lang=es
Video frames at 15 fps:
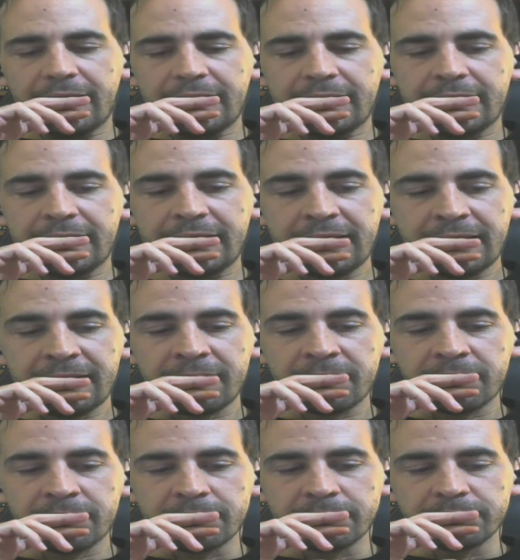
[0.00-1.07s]
Y
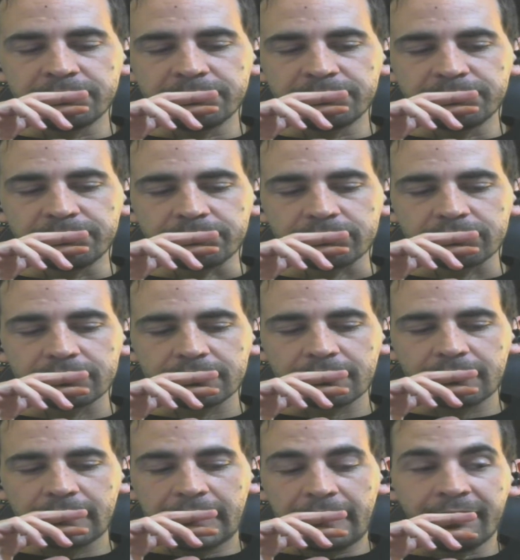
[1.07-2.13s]

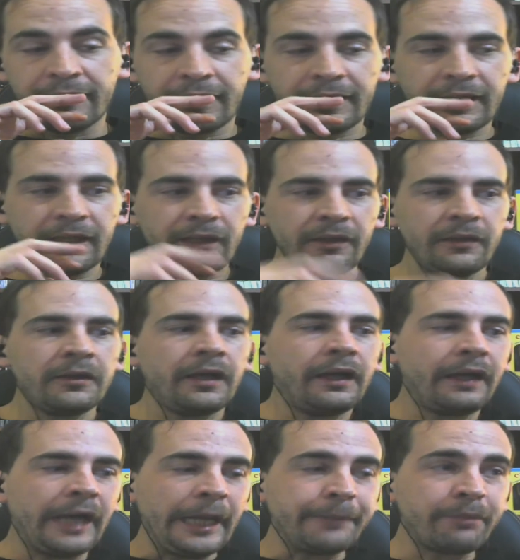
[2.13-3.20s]
mm, la verdad que
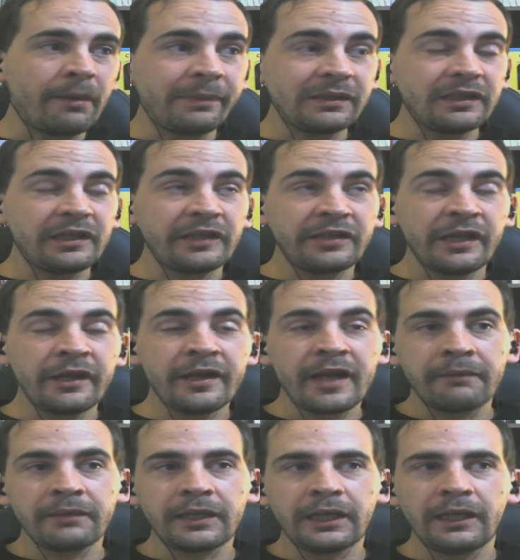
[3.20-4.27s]
hay papeles de James
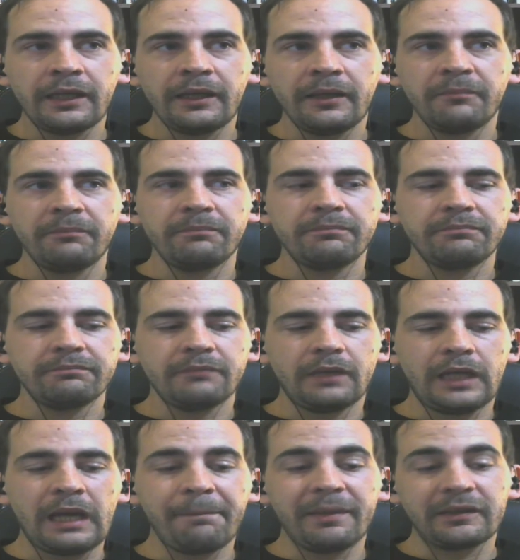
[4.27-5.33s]
Caan que
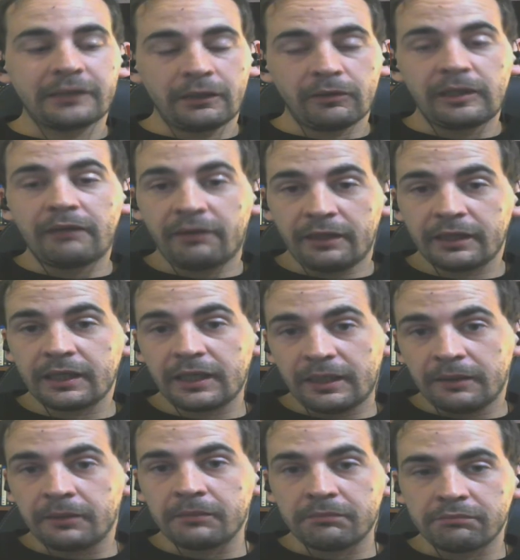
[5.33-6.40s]
han pasado, la verdad
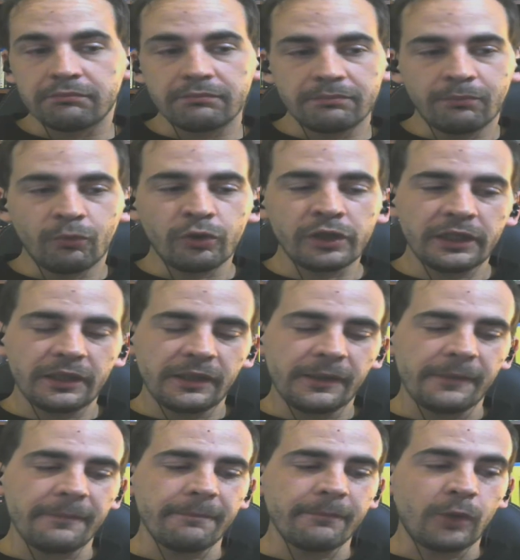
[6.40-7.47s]
que
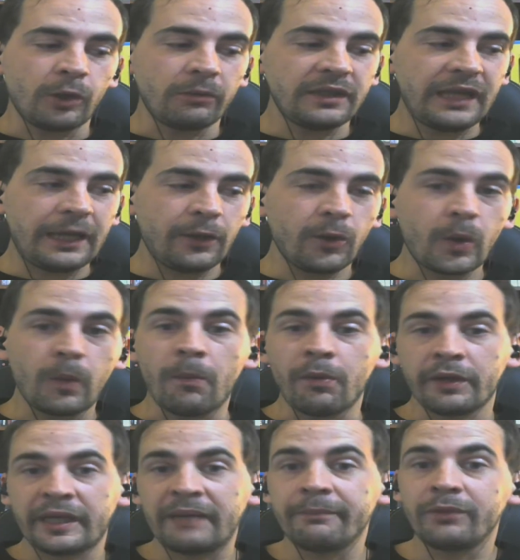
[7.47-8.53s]
muy olvidados, como
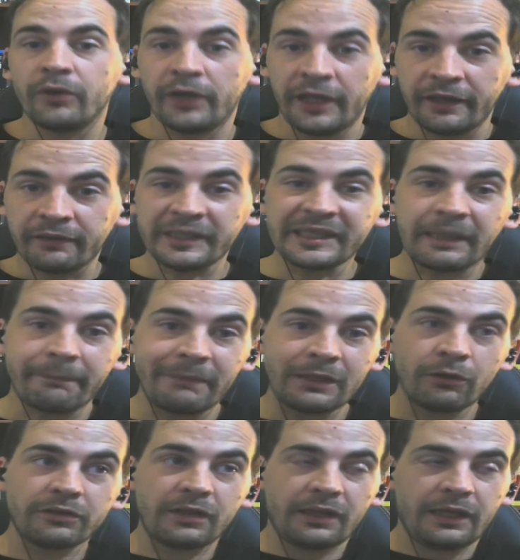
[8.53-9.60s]
por ejemplo este y también
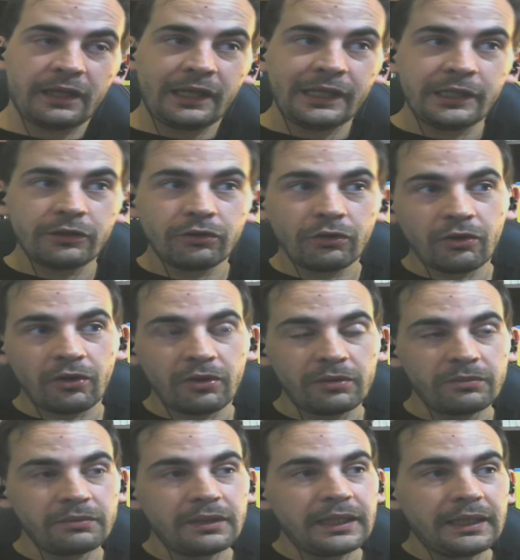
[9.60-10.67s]
otra que él hizo
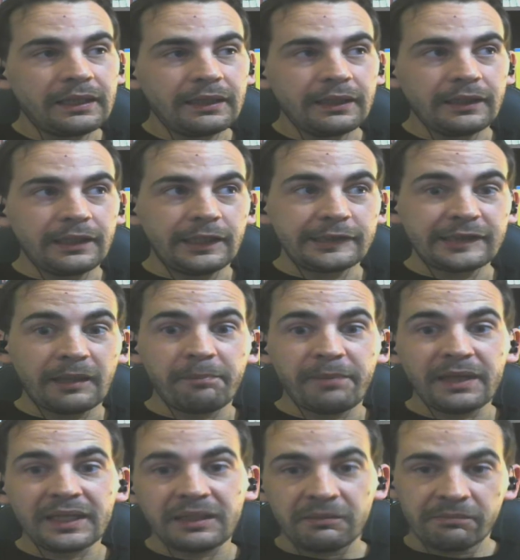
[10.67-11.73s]
con eh, Sam
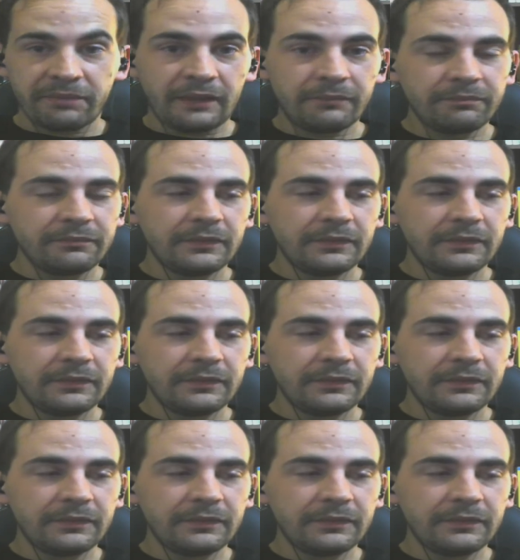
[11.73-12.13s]
Peckinpah,